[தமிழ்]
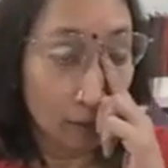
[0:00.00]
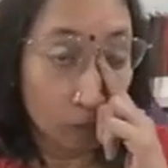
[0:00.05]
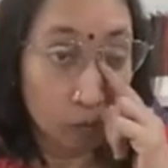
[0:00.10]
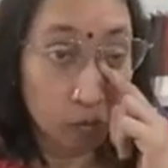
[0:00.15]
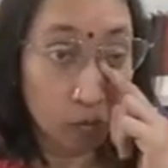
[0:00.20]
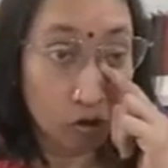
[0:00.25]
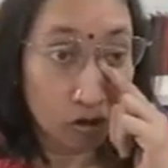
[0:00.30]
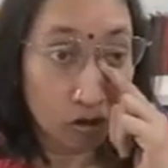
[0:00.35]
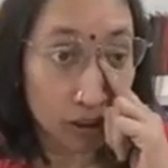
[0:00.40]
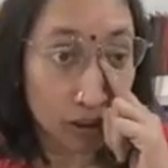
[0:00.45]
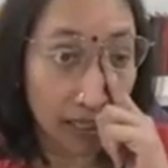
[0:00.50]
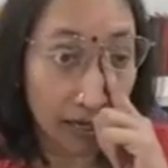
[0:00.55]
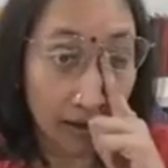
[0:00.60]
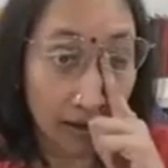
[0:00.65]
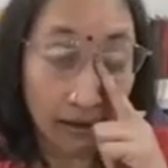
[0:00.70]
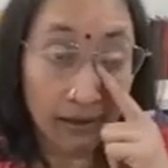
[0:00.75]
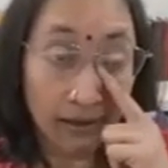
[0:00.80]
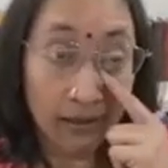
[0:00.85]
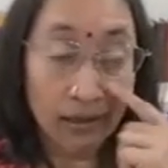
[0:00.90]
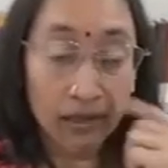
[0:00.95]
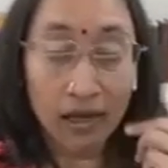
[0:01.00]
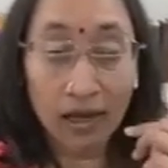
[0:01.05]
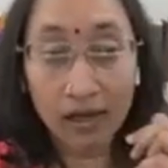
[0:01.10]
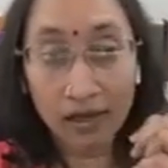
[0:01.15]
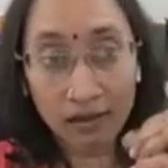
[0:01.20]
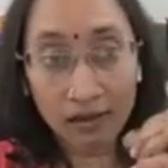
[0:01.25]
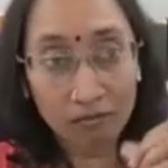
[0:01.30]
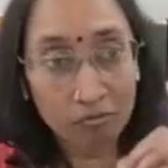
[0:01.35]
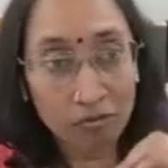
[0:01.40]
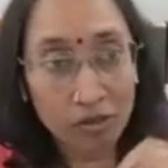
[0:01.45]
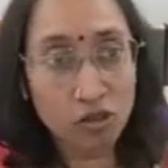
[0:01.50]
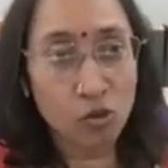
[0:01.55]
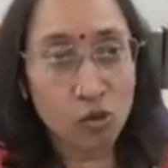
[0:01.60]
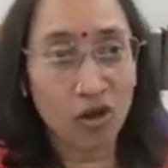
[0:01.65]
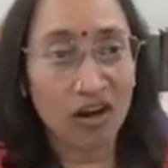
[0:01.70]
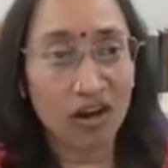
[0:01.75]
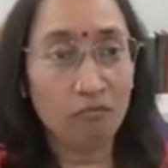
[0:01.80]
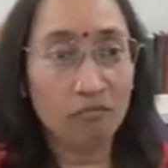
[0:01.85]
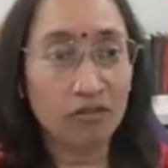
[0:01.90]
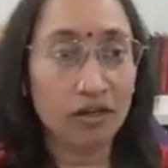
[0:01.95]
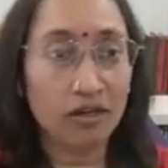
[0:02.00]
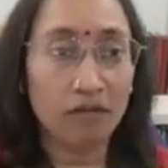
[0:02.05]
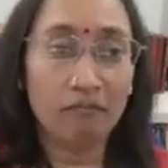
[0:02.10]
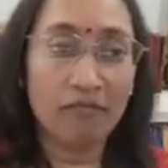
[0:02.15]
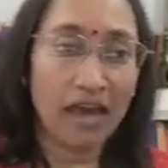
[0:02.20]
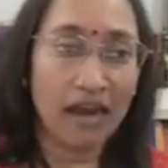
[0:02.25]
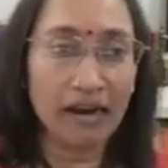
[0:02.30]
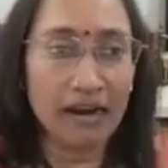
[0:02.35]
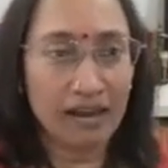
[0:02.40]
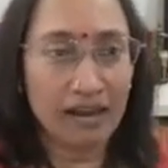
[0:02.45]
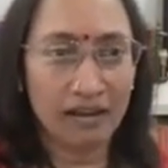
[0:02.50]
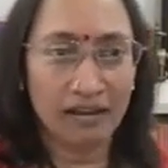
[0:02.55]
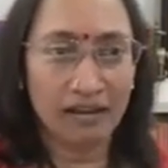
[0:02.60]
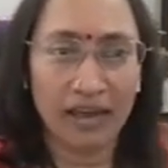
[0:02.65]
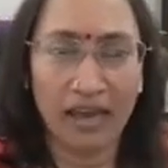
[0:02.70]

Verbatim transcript: புபுக்ஷா ஜுவரம் கிரம் என்ன